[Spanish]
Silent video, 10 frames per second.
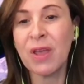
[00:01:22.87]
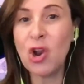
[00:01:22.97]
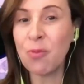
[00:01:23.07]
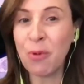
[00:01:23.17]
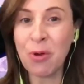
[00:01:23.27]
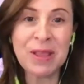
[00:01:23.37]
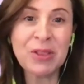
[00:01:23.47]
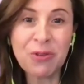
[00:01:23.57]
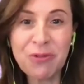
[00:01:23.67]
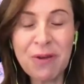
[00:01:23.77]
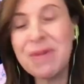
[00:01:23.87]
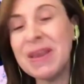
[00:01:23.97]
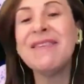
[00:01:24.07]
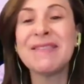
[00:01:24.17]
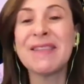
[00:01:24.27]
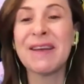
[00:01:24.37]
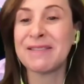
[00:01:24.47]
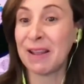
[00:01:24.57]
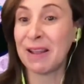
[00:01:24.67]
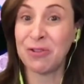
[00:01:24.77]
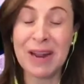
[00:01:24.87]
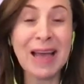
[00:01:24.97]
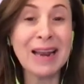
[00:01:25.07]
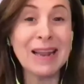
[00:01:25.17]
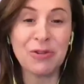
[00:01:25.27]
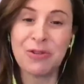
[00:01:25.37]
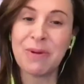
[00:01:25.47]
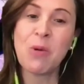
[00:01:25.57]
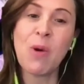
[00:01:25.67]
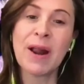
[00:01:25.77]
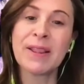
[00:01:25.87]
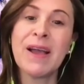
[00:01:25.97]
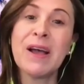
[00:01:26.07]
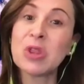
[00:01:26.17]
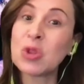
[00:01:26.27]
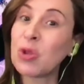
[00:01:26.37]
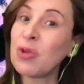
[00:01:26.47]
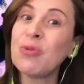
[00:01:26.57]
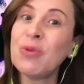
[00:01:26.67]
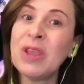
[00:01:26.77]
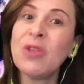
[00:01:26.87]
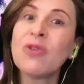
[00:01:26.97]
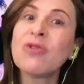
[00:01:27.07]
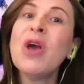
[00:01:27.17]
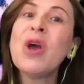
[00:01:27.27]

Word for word: Los movimientos feministas tradicionales, los de vanguardia, todos unidos